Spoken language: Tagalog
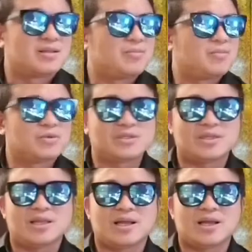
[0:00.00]

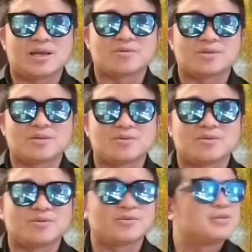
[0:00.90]
Mostly lagi ako
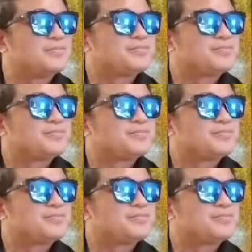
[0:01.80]
nanonood.